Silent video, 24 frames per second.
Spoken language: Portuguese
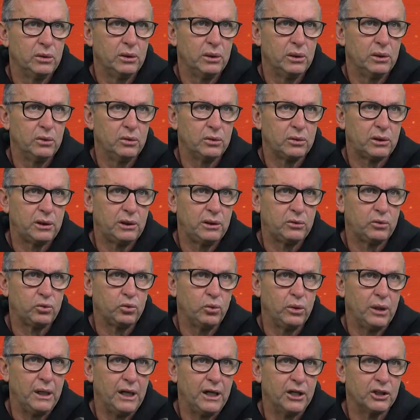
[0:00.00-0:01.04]
O que
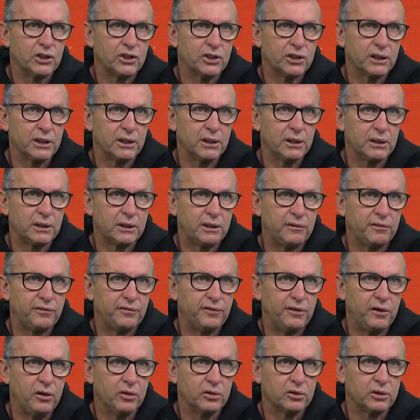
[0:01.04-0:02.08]
tu acha é que
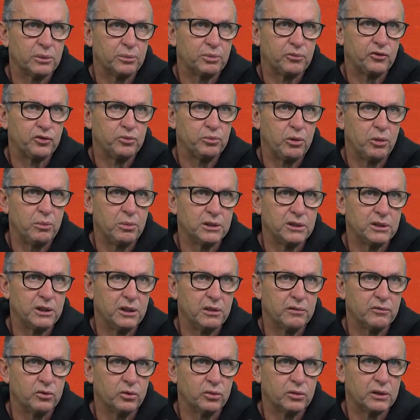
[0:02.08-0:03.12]
falta para o futebol
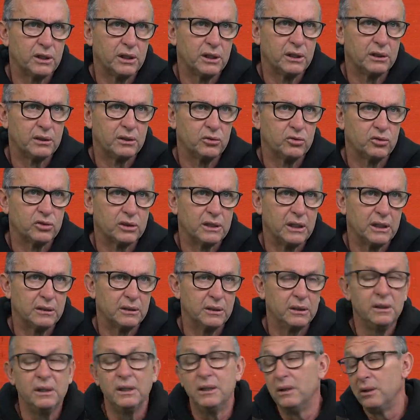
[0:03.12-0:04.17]
brasileiro voltar a ter os
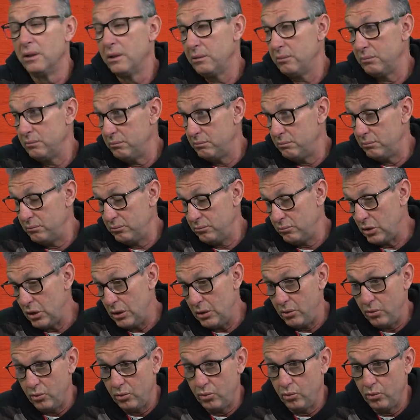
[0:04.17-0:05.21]
craques?
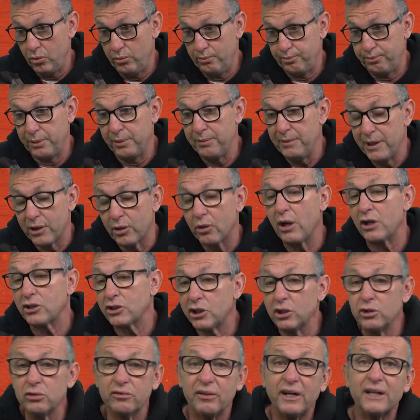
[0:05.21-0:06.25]
primeiro, eu acho
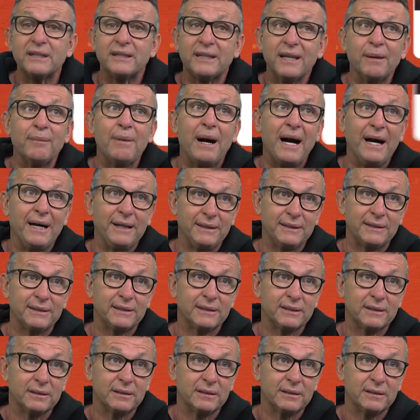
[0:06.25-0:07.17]
que não vai ter mais